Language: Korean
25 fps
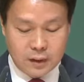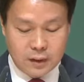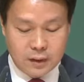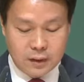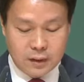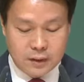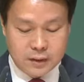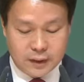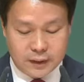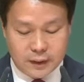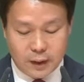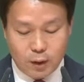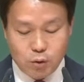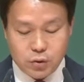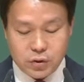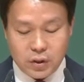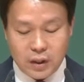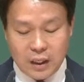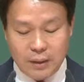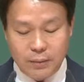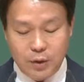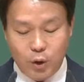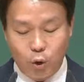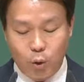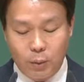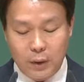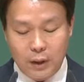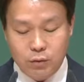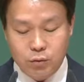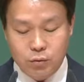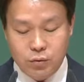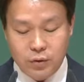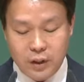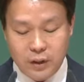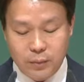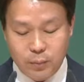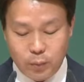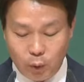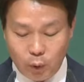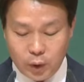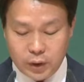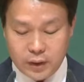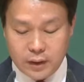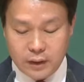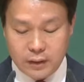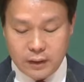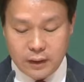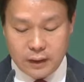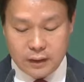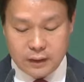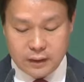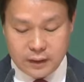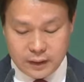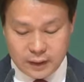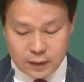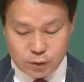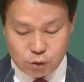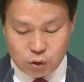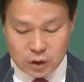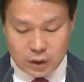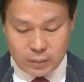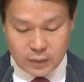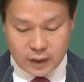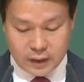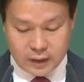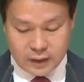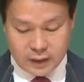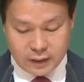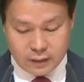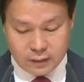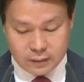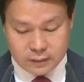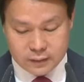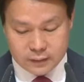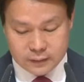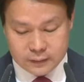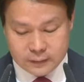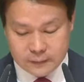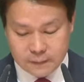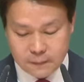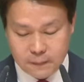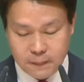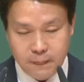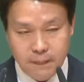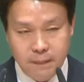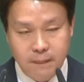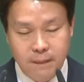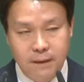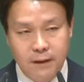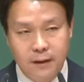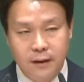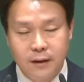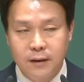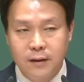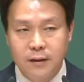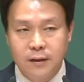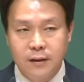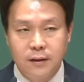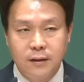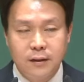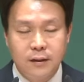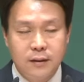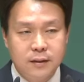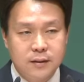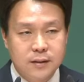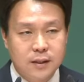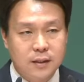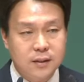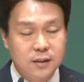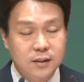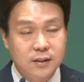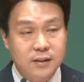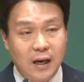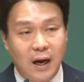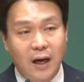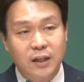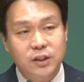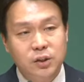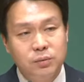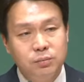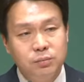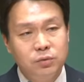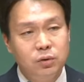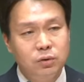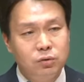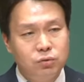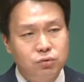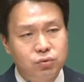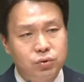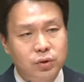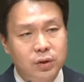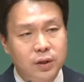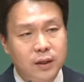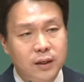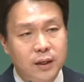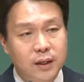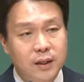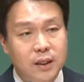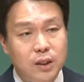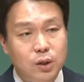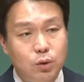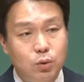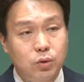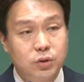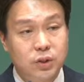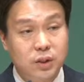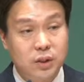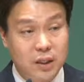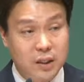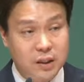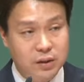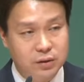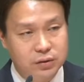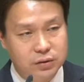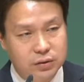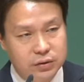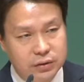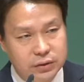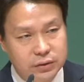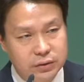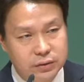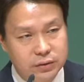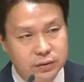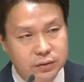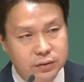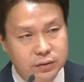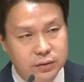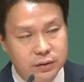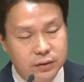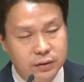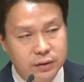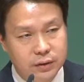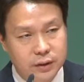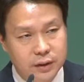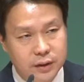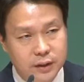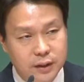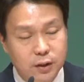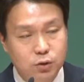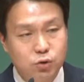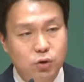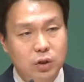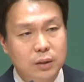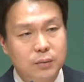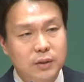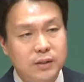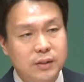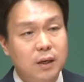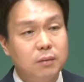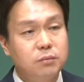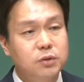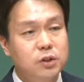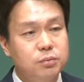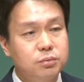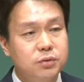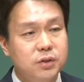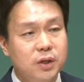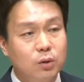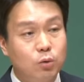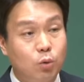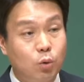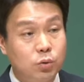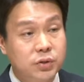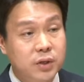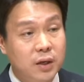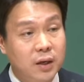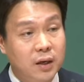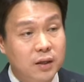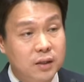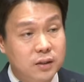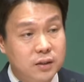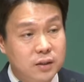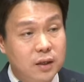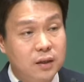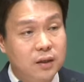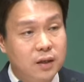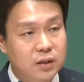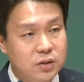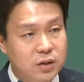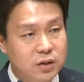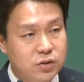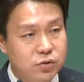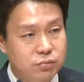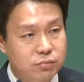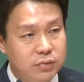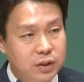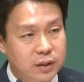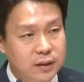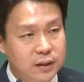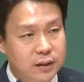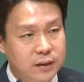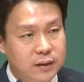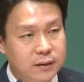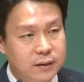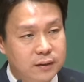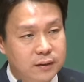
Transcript: 자, 예루살렘이 로마 군대에 포위된다는 예수님의 예언은 사실 40년 뒤에나 이루어질 일이거든요. 예수님이 30세 공생애를 시작했지 않습니까?